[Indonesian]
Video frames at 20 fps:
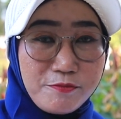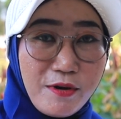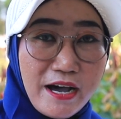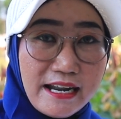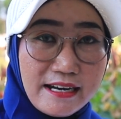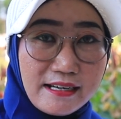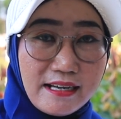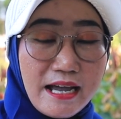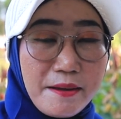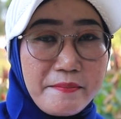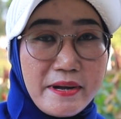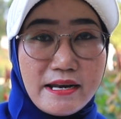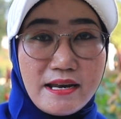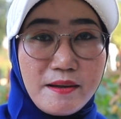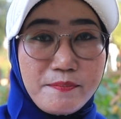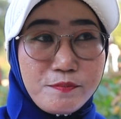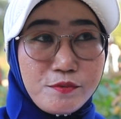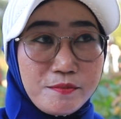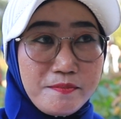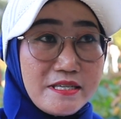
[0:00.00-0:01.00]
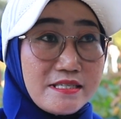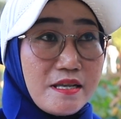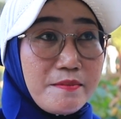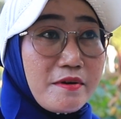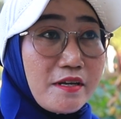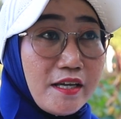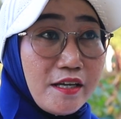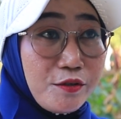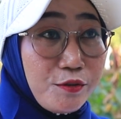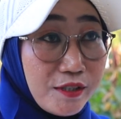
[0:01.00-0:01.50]
Warga manapun bisa
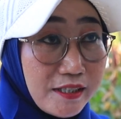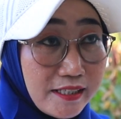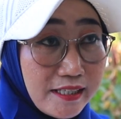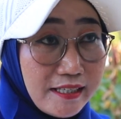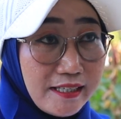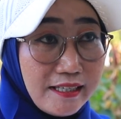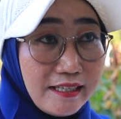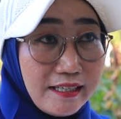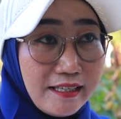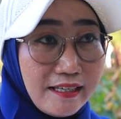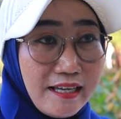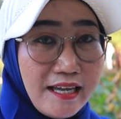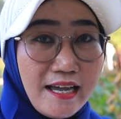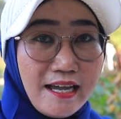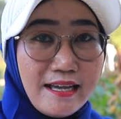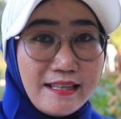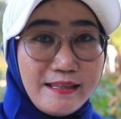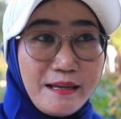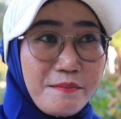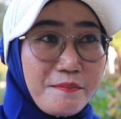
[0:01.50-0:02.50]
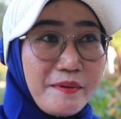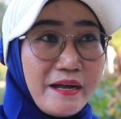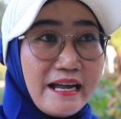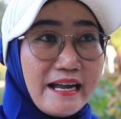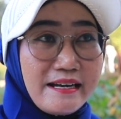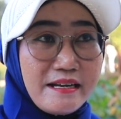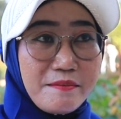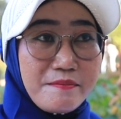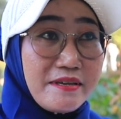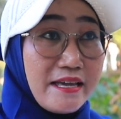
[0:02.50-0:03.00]
mengikuti
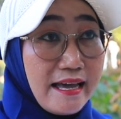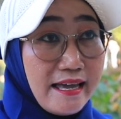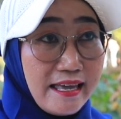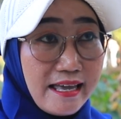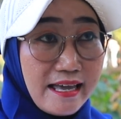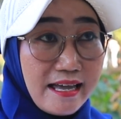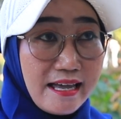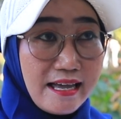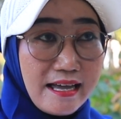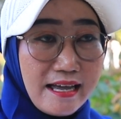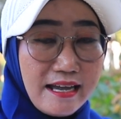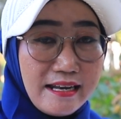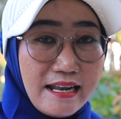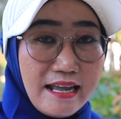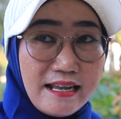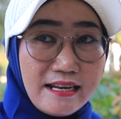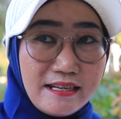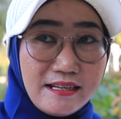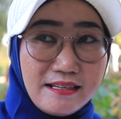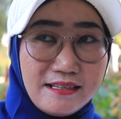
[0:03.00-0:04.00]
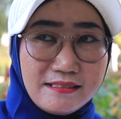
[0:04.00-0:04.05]
tanpa ada biaya dan